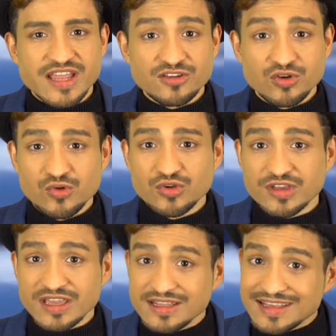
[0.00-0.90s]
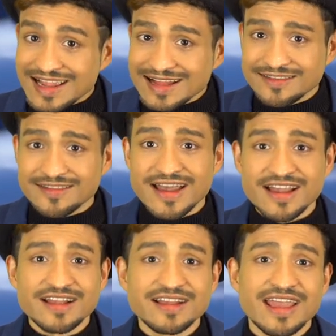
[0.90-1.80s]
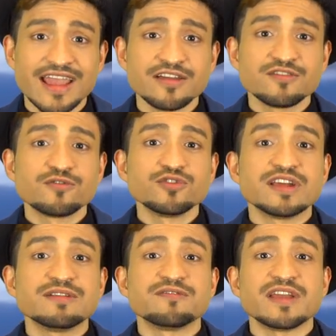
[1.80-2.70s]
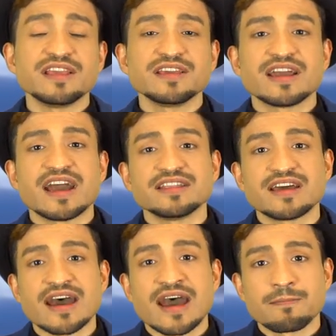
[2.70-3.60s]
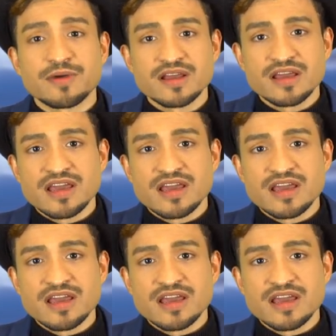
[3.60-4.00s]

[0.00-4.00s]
Dein Glück in Geldsachen hängt von der Fähigkeit ab,